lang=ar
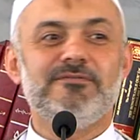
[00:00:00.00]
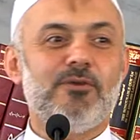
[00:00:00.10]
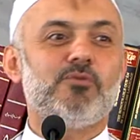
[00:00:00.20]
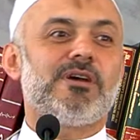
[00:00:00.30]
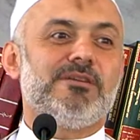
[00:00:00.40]

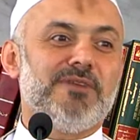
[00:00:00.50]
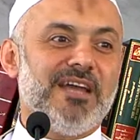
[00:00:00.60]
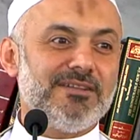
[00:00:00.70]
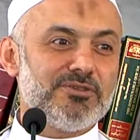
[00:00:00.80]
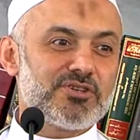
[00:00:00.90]
فورا من
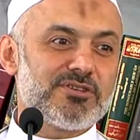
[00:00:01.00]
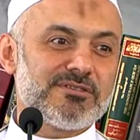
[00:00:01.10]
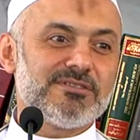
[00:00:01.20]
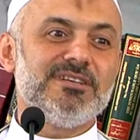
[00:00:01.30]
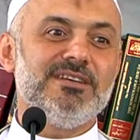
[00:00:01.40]
عند
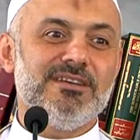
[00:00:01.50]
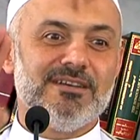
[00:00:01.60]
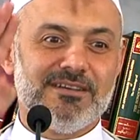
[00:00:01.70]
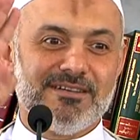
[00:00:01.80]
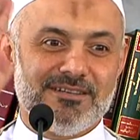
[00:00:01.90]
الشرطي
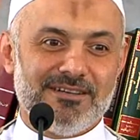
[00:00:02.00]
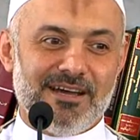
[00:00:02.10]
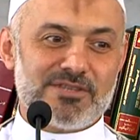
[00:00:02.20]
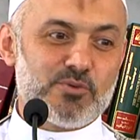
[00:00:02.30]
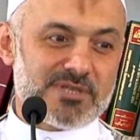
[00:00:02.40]

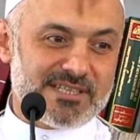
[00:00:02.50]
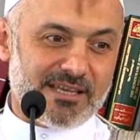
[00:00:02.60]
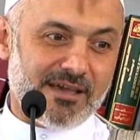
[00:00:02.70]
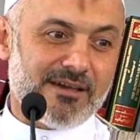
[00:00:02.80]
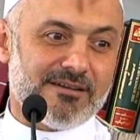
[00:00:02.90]
على سوق
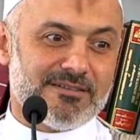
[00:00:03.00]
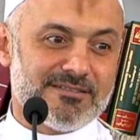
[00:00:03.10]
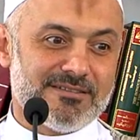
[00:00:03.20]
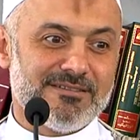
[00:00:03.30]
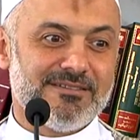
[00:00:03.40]

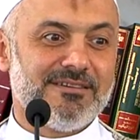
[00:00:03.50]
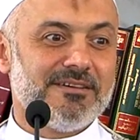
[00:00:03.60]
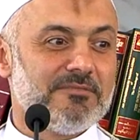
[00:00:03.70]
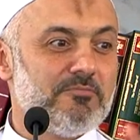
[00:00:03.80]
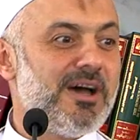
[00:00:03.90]
السيارات
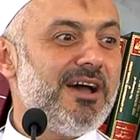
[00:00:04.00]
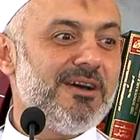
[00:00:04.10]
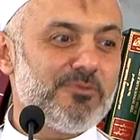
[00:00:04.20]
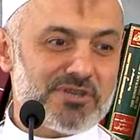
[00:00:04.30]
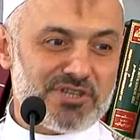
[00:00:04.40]

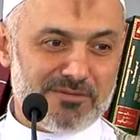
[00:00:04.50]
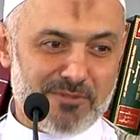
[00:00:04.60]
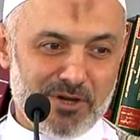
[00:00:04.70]
باعه ورجع